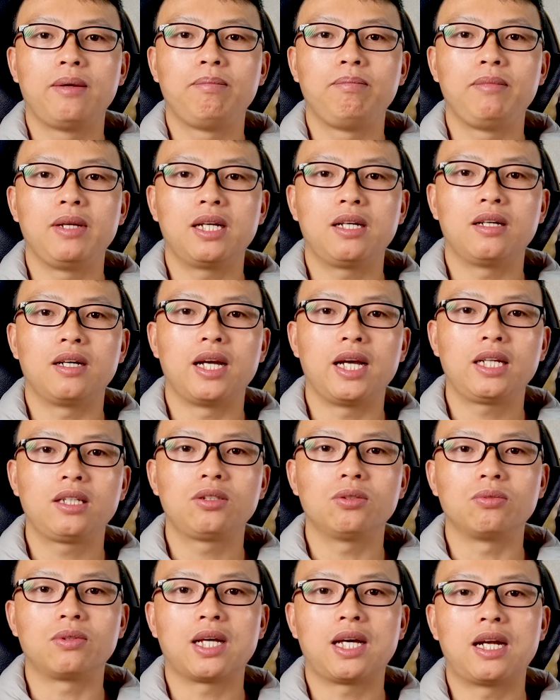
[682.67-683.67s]
biết được hết
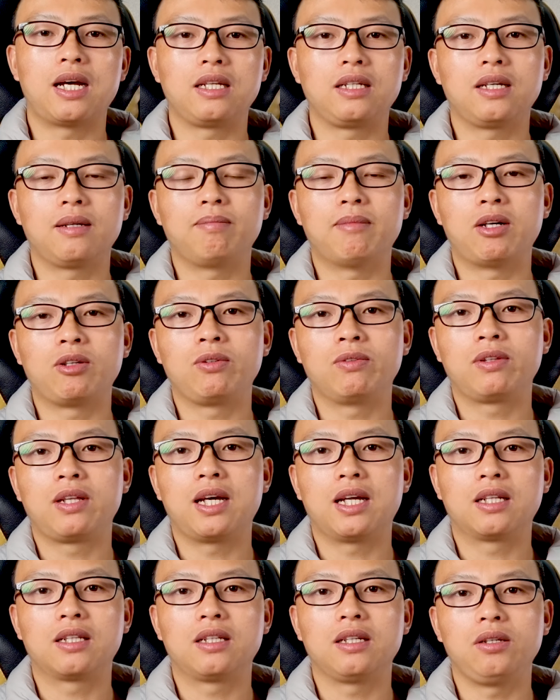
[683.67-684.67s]
chúng ta đã nhận bao nhiêu
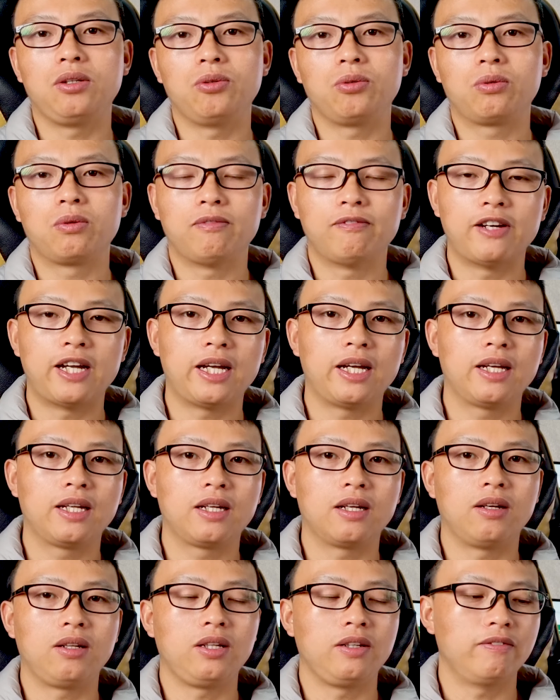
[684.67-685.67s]
tiền từ YouTube về.
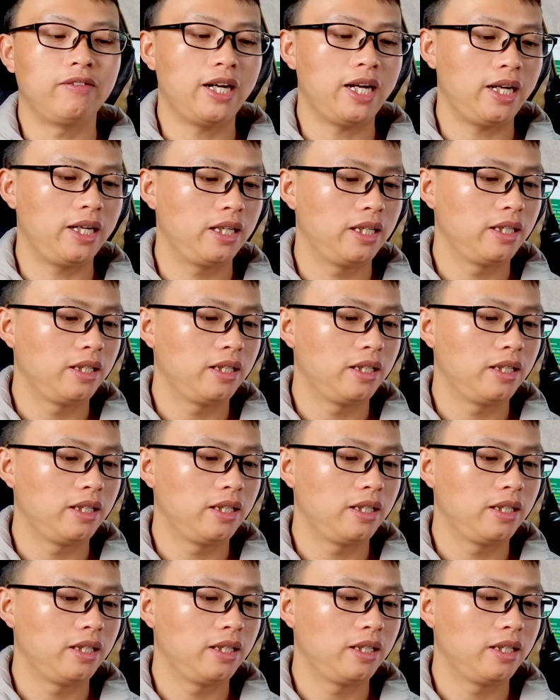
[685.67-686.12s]
Đó, như vậy.